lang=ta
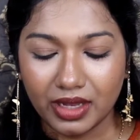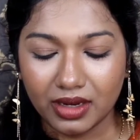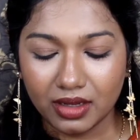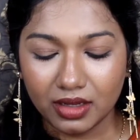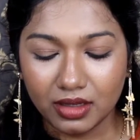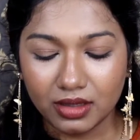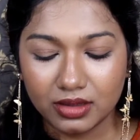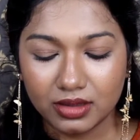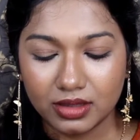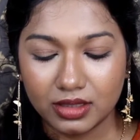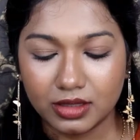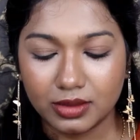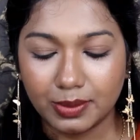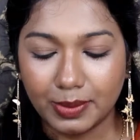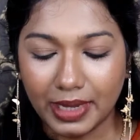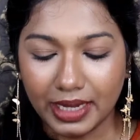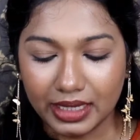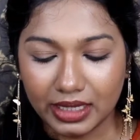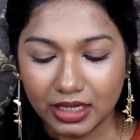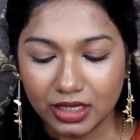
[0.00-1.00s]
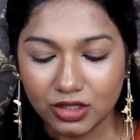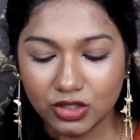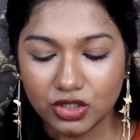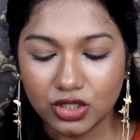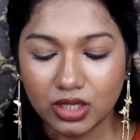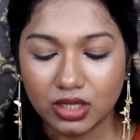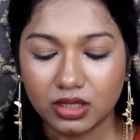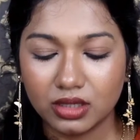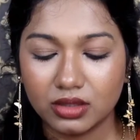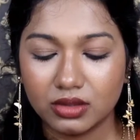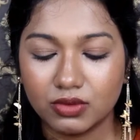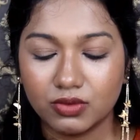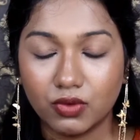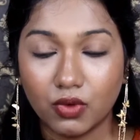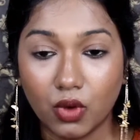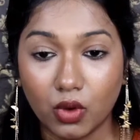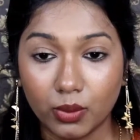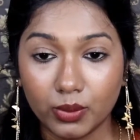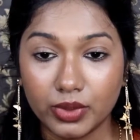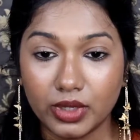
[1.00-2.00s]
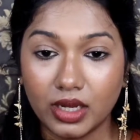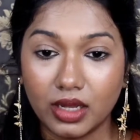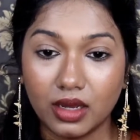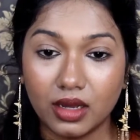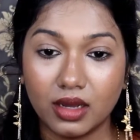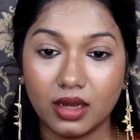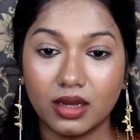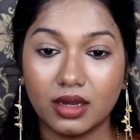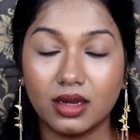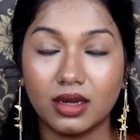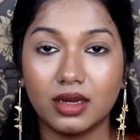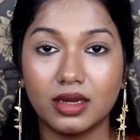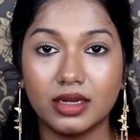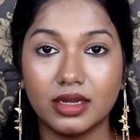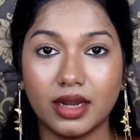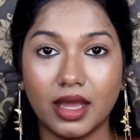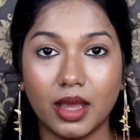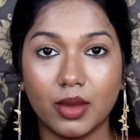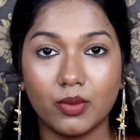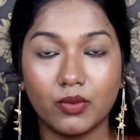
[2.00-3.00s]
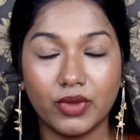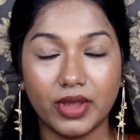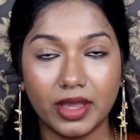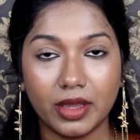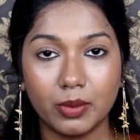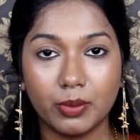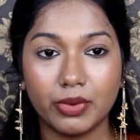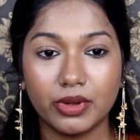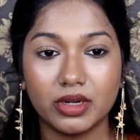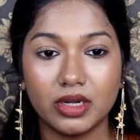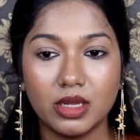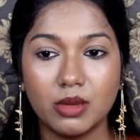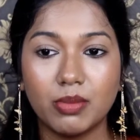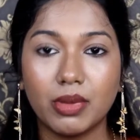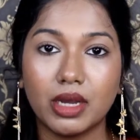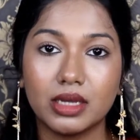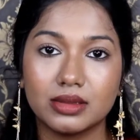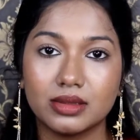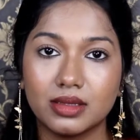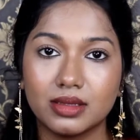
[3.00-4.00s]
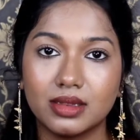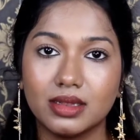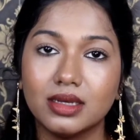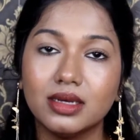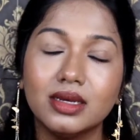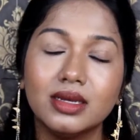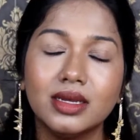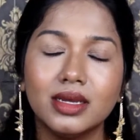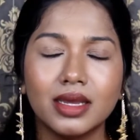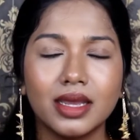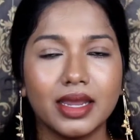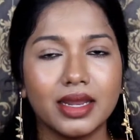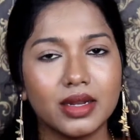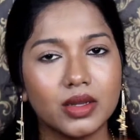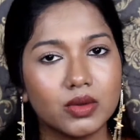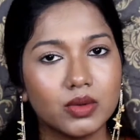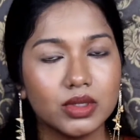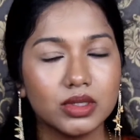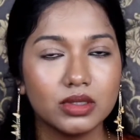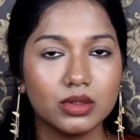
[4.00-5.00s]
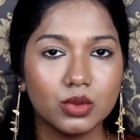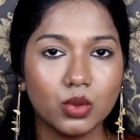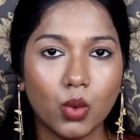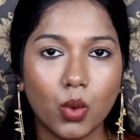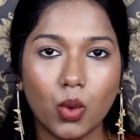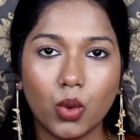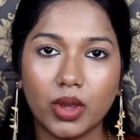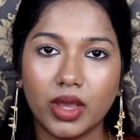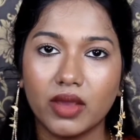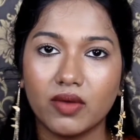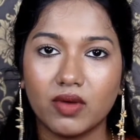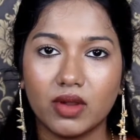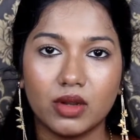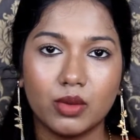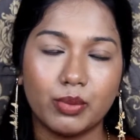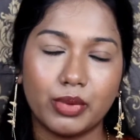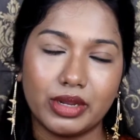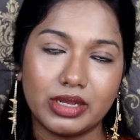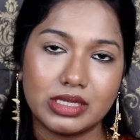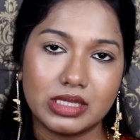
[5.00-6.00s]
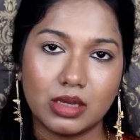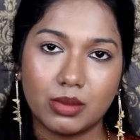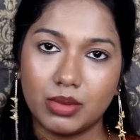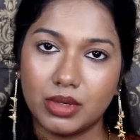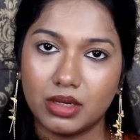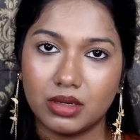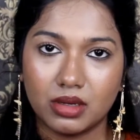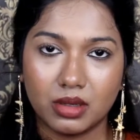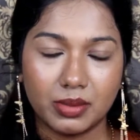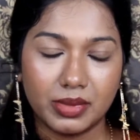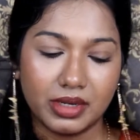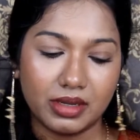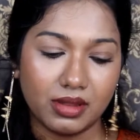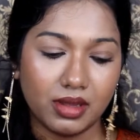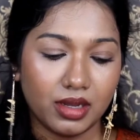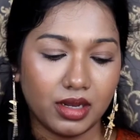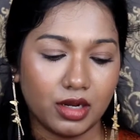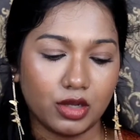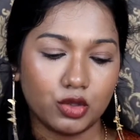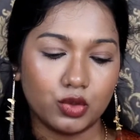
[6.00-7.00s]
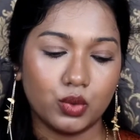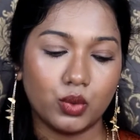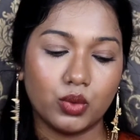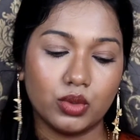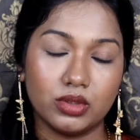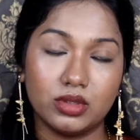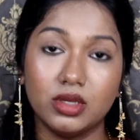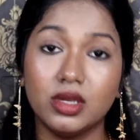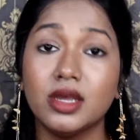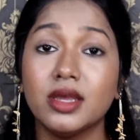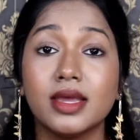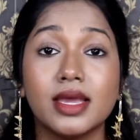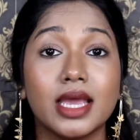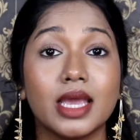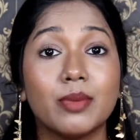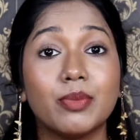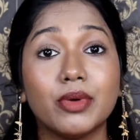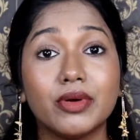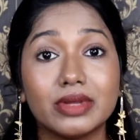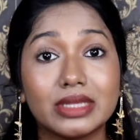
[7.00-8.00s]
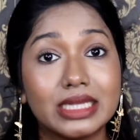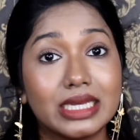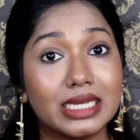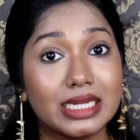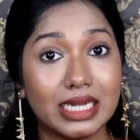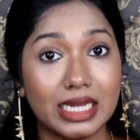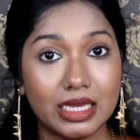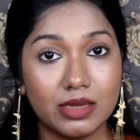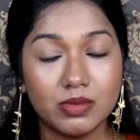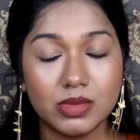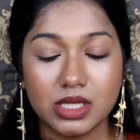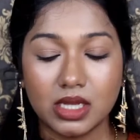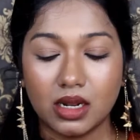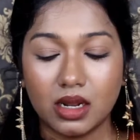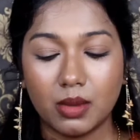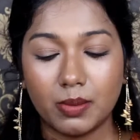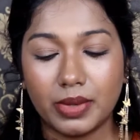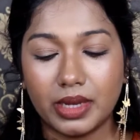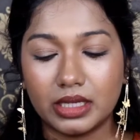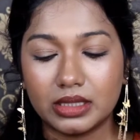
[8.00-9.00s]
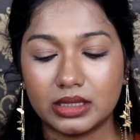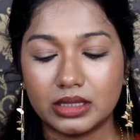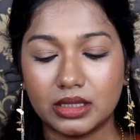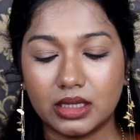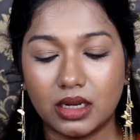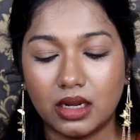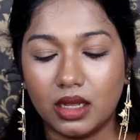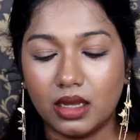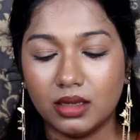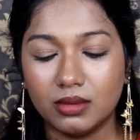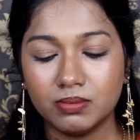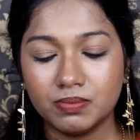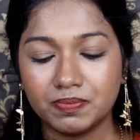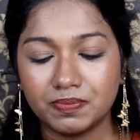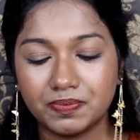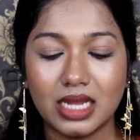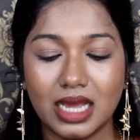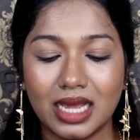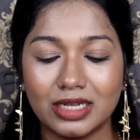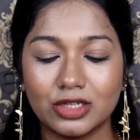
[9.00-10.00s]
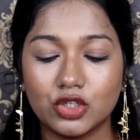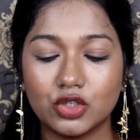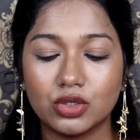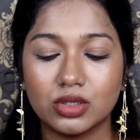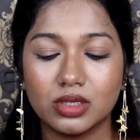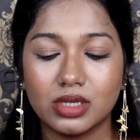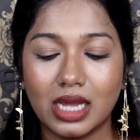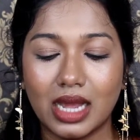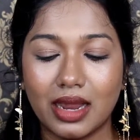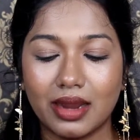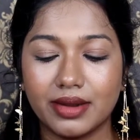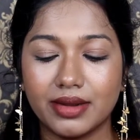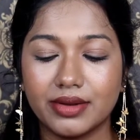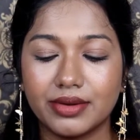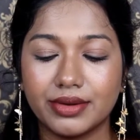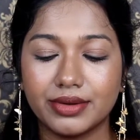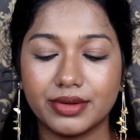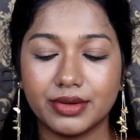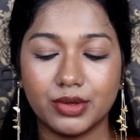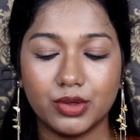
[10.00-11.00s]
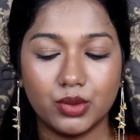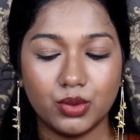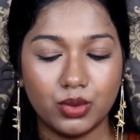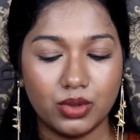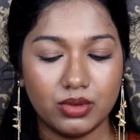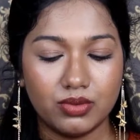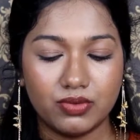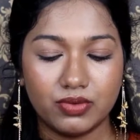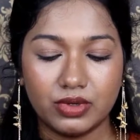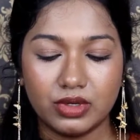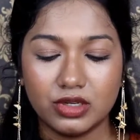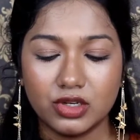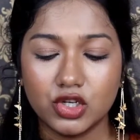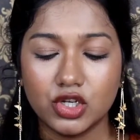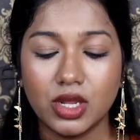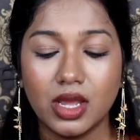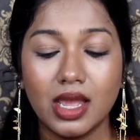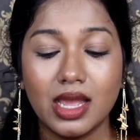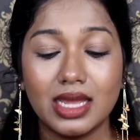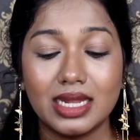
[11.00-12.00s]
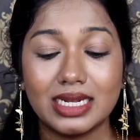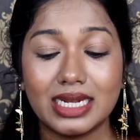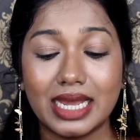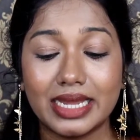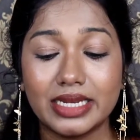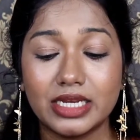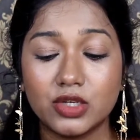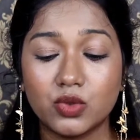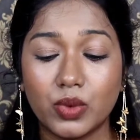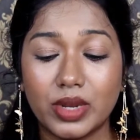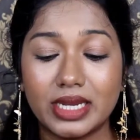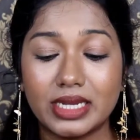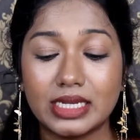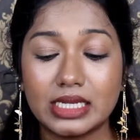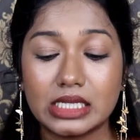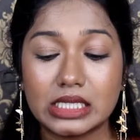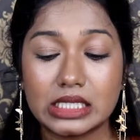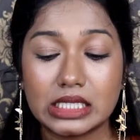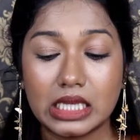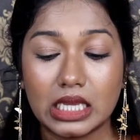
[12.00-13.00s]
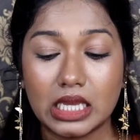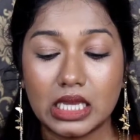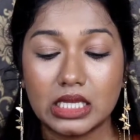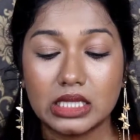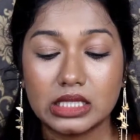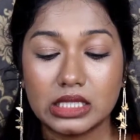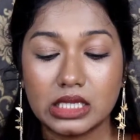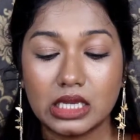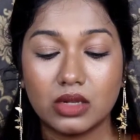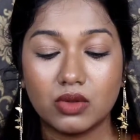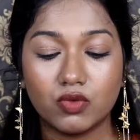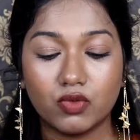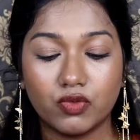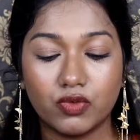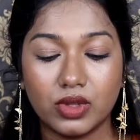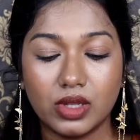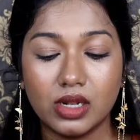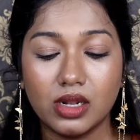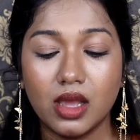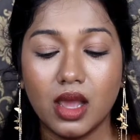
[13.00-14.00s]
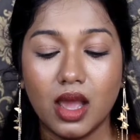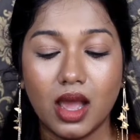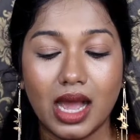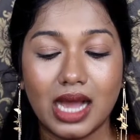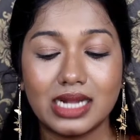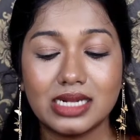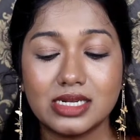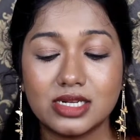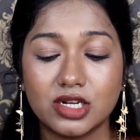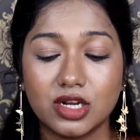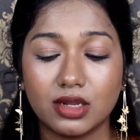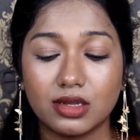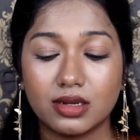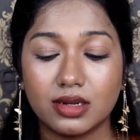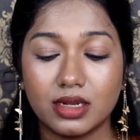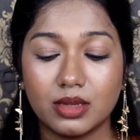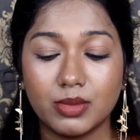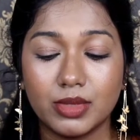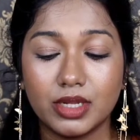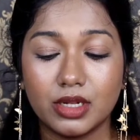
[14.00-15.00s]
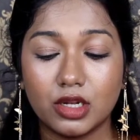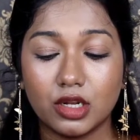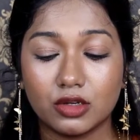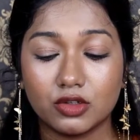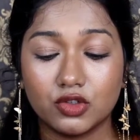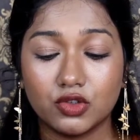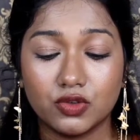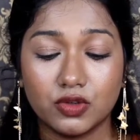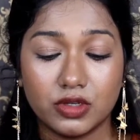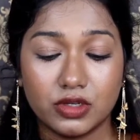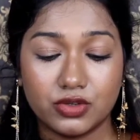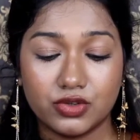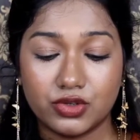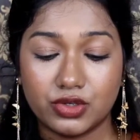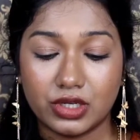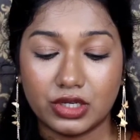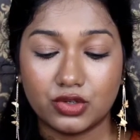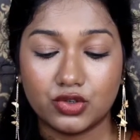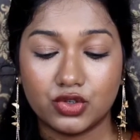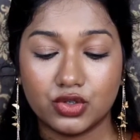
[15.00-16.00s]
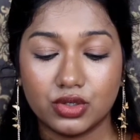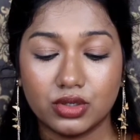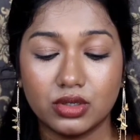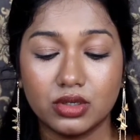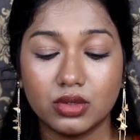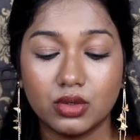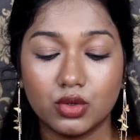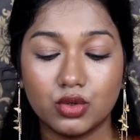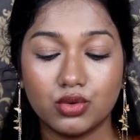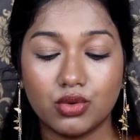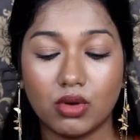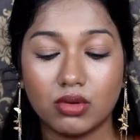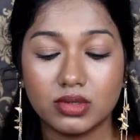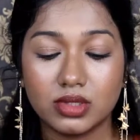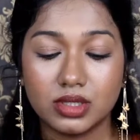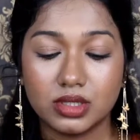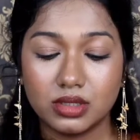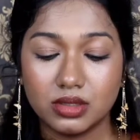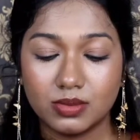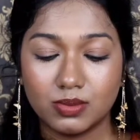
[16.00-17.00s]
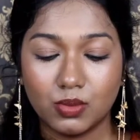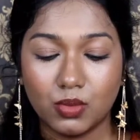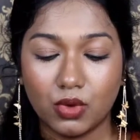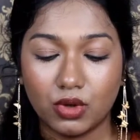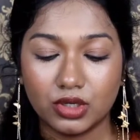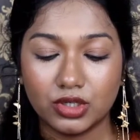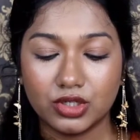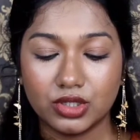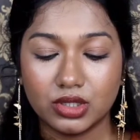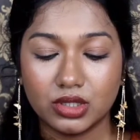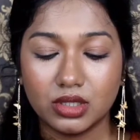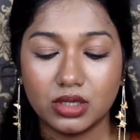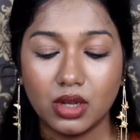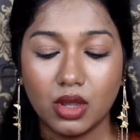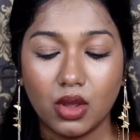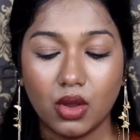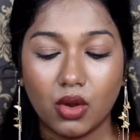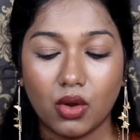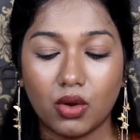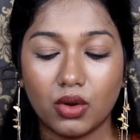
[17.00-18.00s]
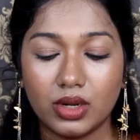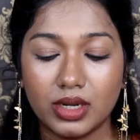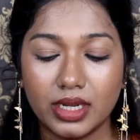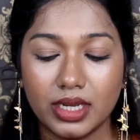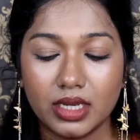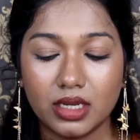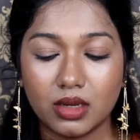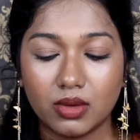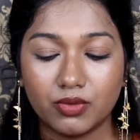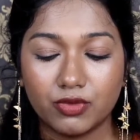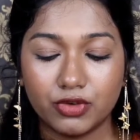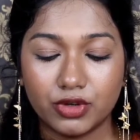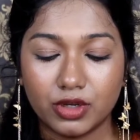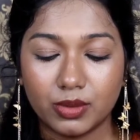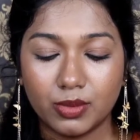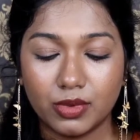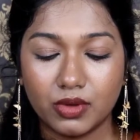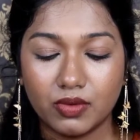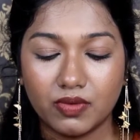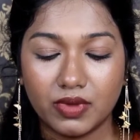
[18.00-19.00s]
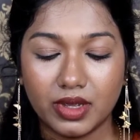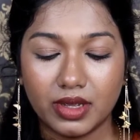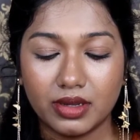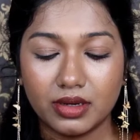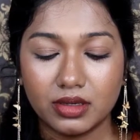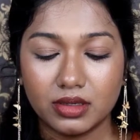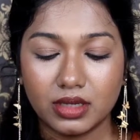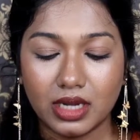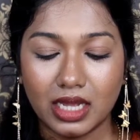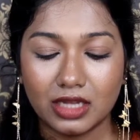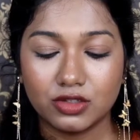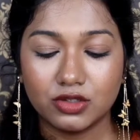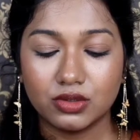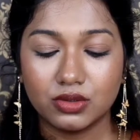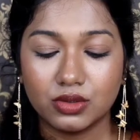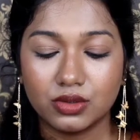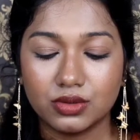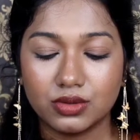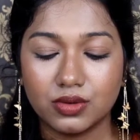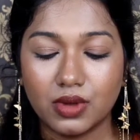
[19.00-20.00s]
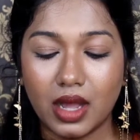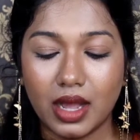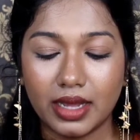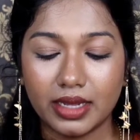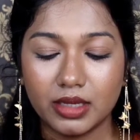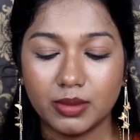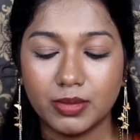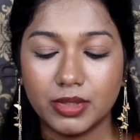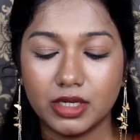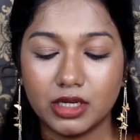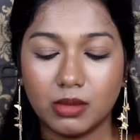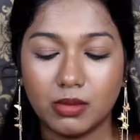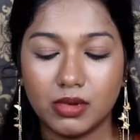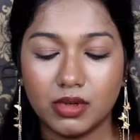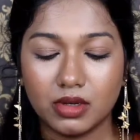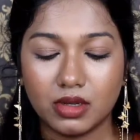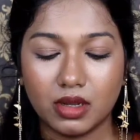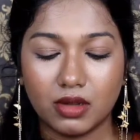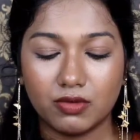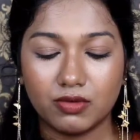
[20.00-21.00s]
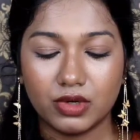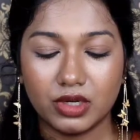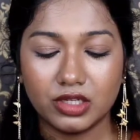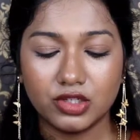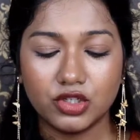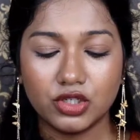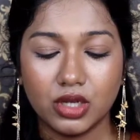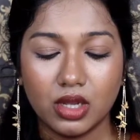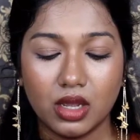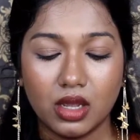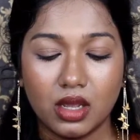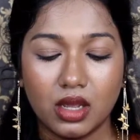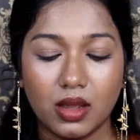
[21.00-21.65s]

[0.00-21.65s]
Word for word: ஏன்னா அந்த பேக்கேஜிங் ஃபார்முலா நான் வேர் பண்ணி பார்த்ததில் எனக்கு வந்து இது ஓகேவான ப்ரைஸ் அப்படின்ற மாதிரி தான் எனக்கு தோணுது இப்போ வந்து கிளைம்ஸ் எல்லாம் பார்த்துடலாம் நேச்சுரல் ஹைட்ரேட்டட் டூயி ஃபினிஷ் லைட் வெயிட் அண்ட் செகண்ட் ஸ்கின் ஃபீல் அல்ட்ரா க்ரீமி லக்ஸூரியஸ் டெக்ஸ்சர் லாக்ஸ் இன் மாய்ஸ்சர் ஆல் டே கம்ஃபர்டபுள் வேர் நேச்சுரல் டு ஹை பில்டபுள் கவரேஜ்